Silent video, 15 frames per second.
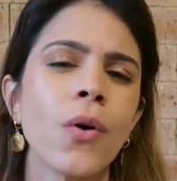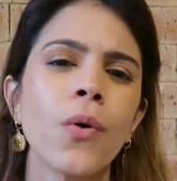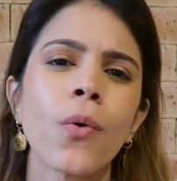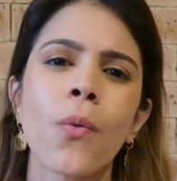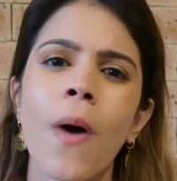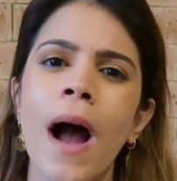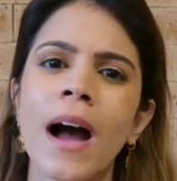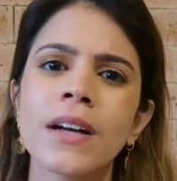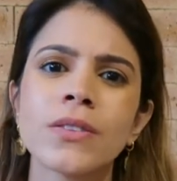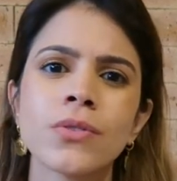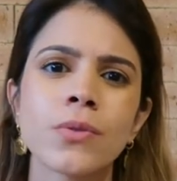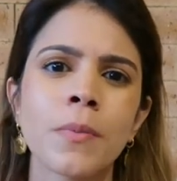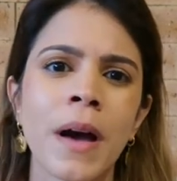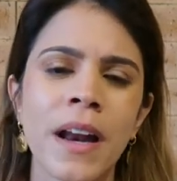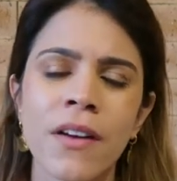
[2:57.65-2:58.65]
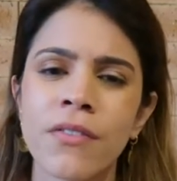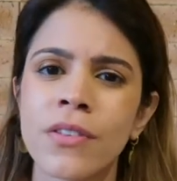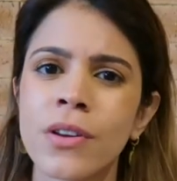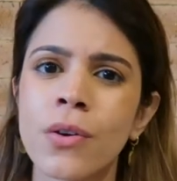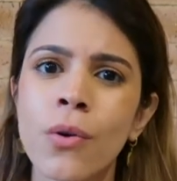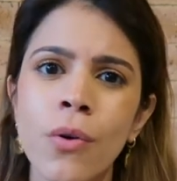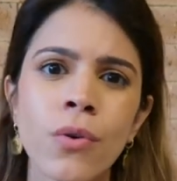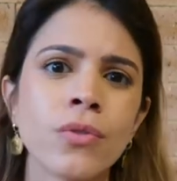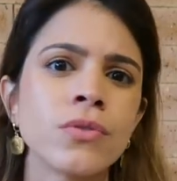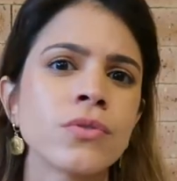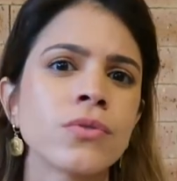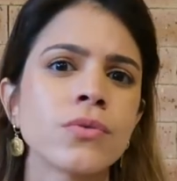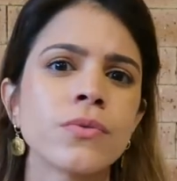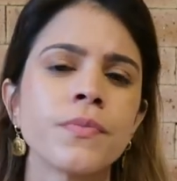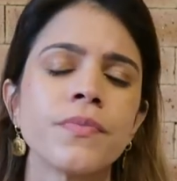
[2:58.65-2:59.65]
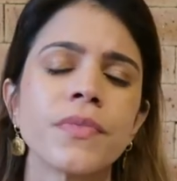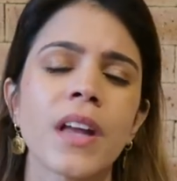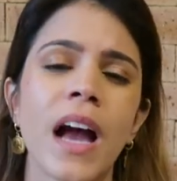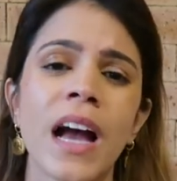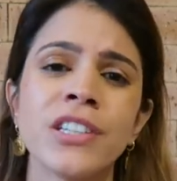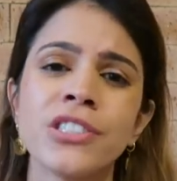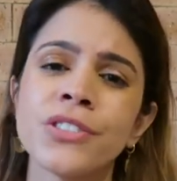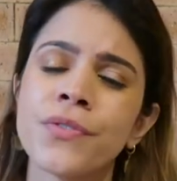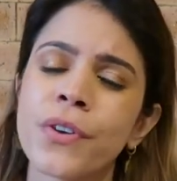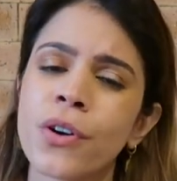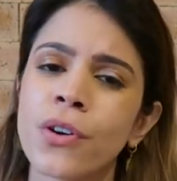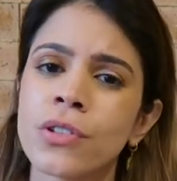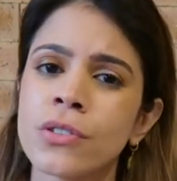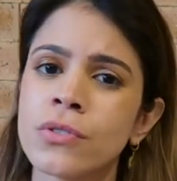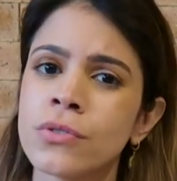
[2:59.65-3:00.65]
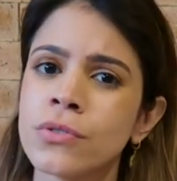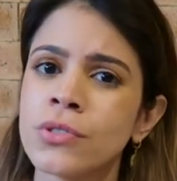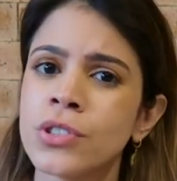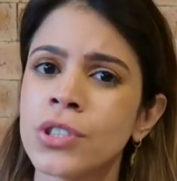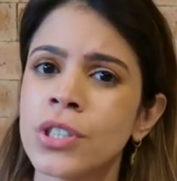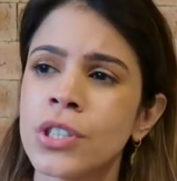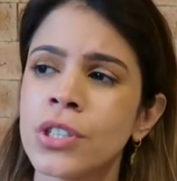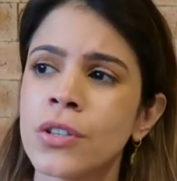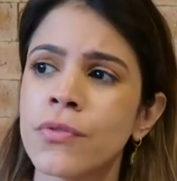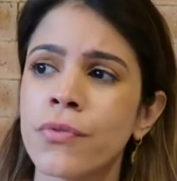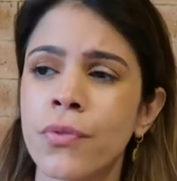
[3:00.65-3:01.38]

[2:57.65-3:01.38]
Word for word: o quarto maravilhoso a gente ficou de